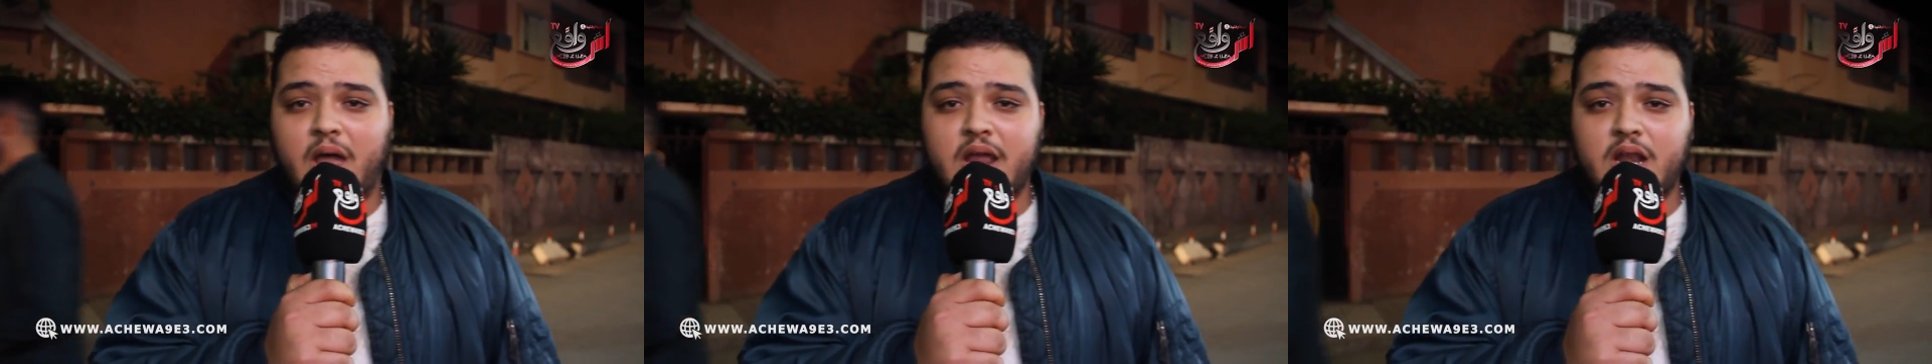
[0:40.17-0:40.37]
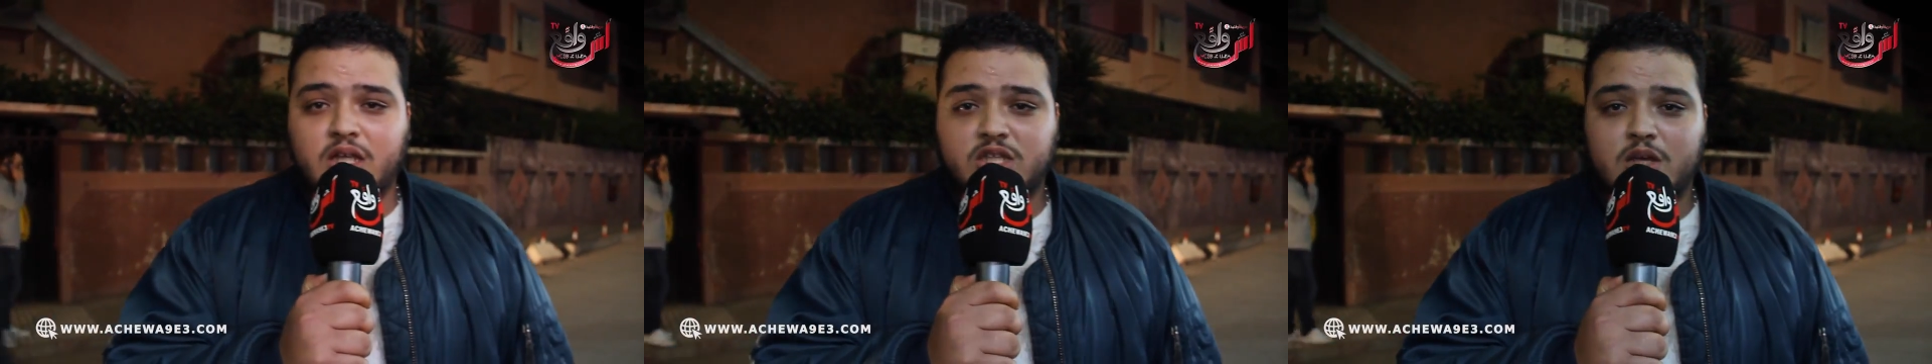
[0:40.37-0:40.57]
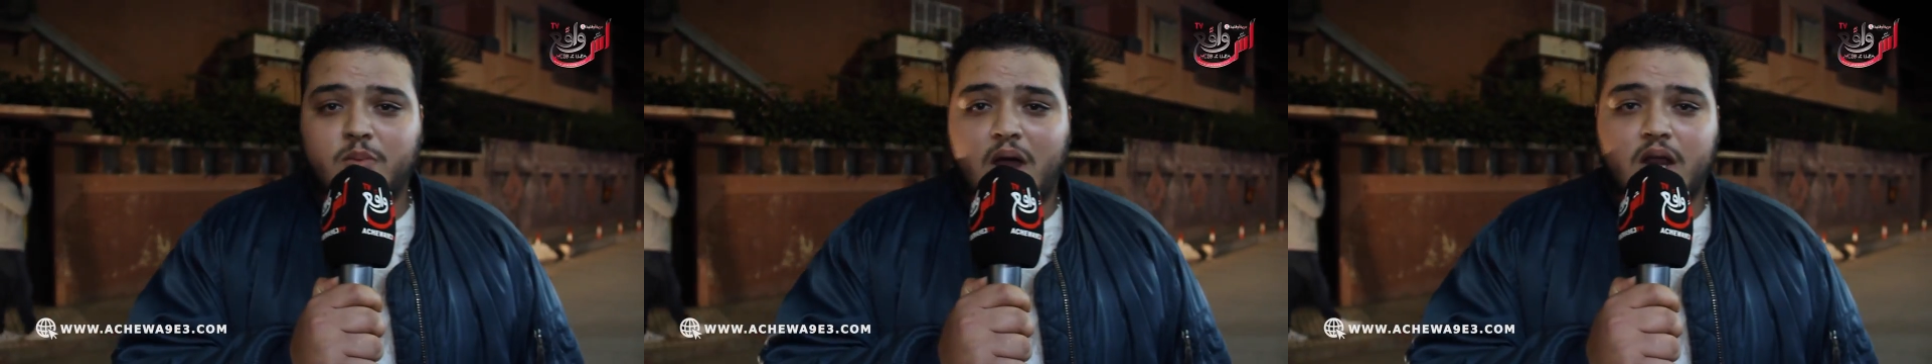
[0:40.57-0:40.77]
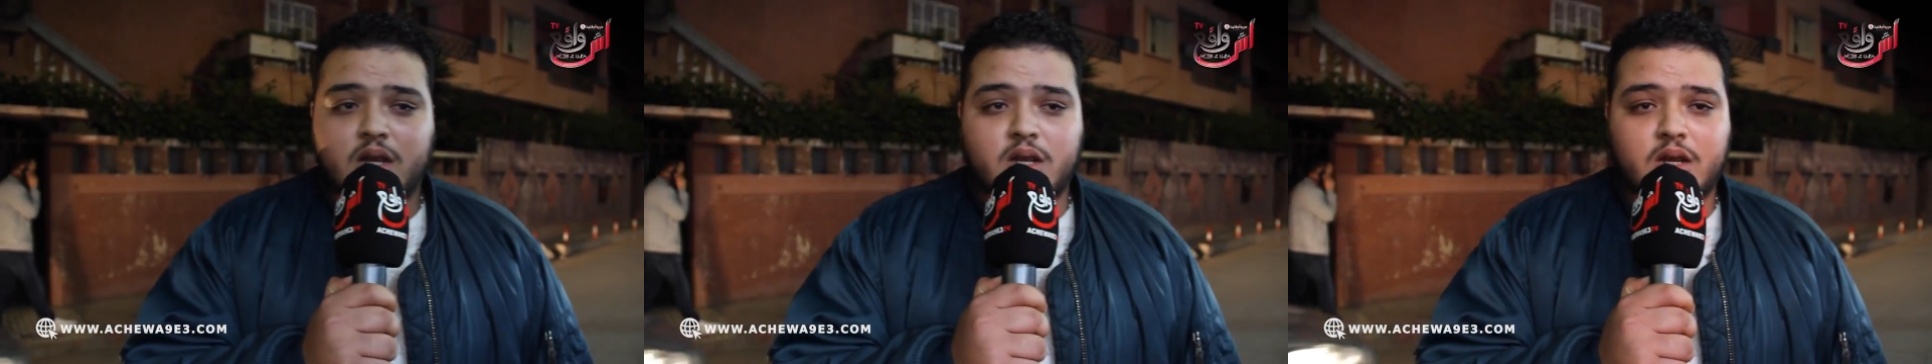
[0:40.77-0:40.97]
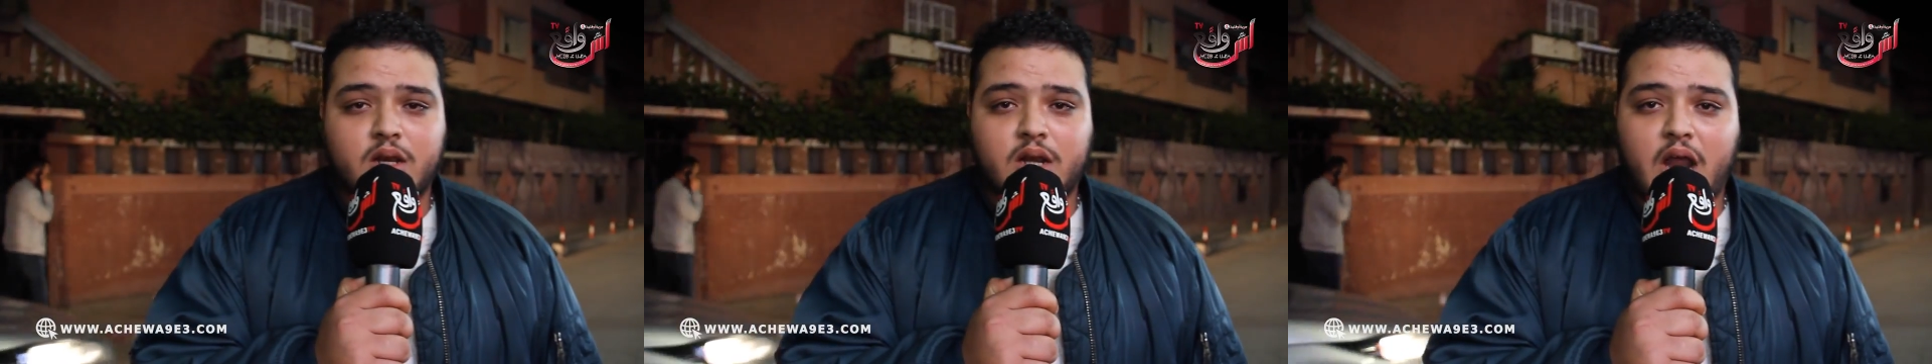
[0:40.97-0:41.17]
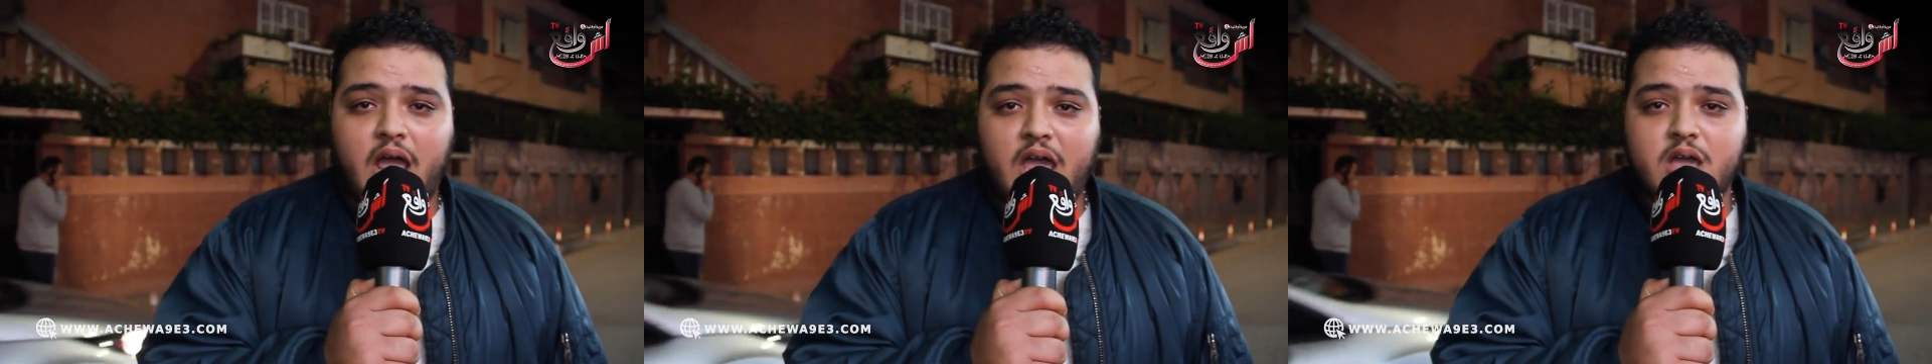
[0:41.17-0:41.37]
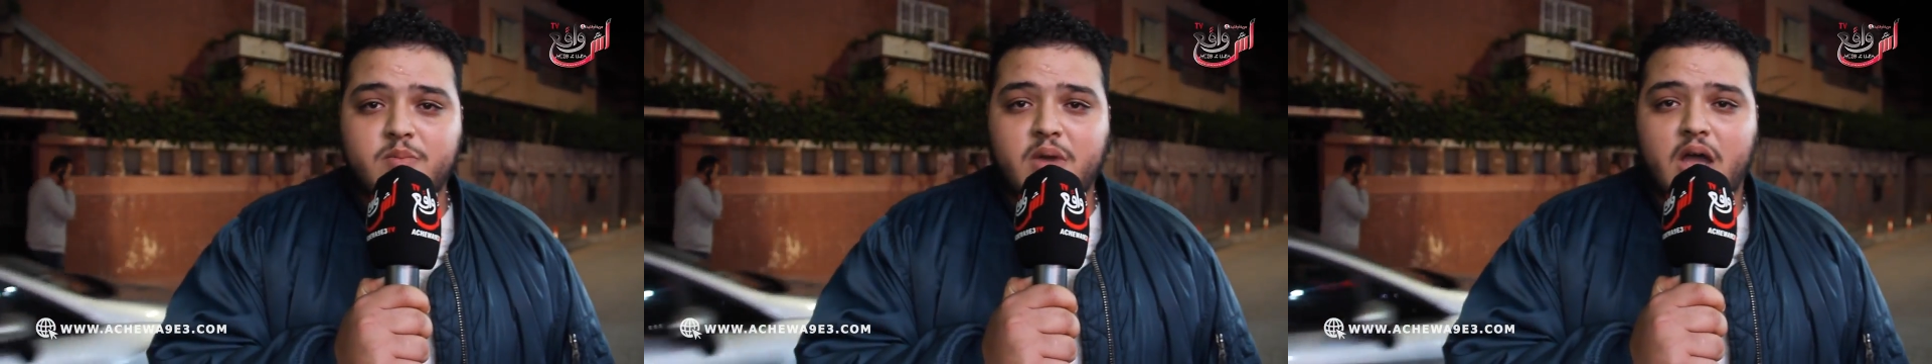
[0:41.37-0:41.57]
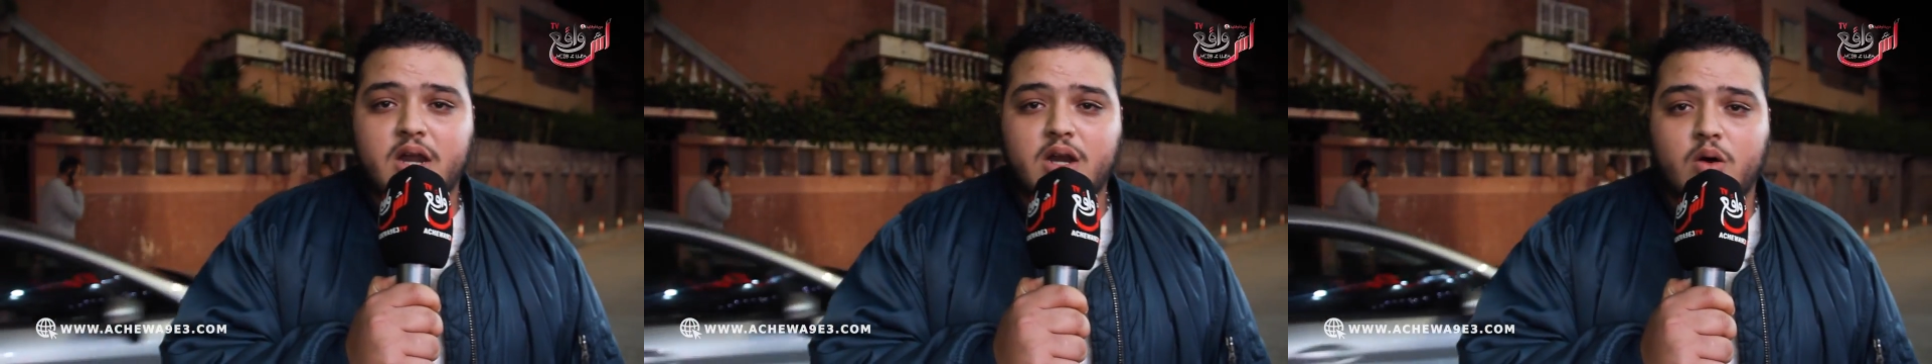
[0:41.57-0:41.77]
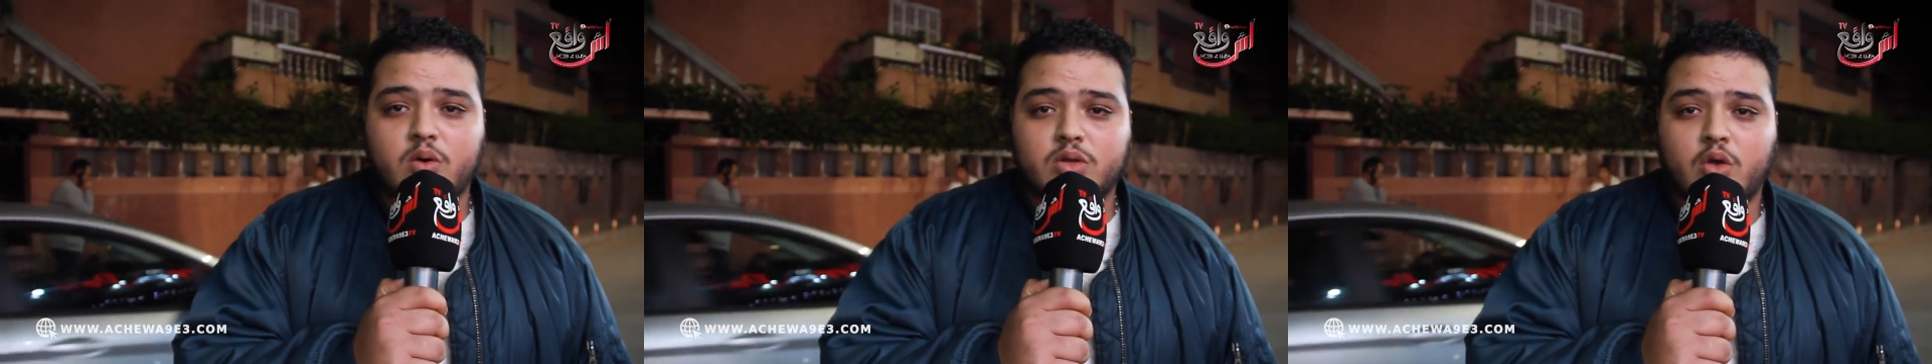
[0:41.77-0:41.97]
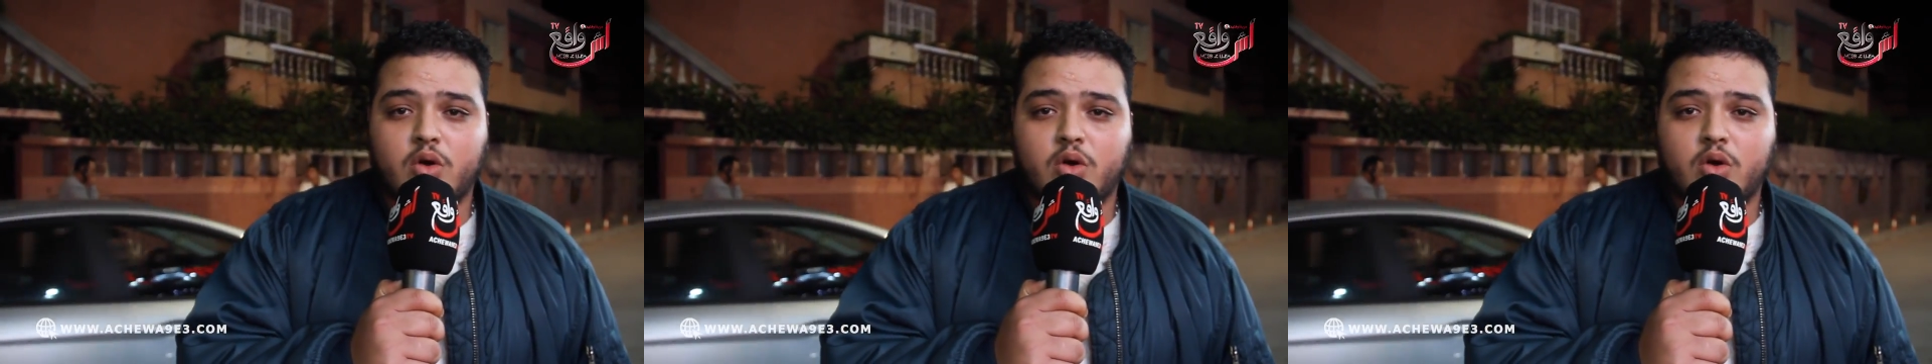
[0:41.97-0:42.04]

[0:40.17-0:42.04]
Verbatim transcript: بعين الاعتبار الرحيمي انه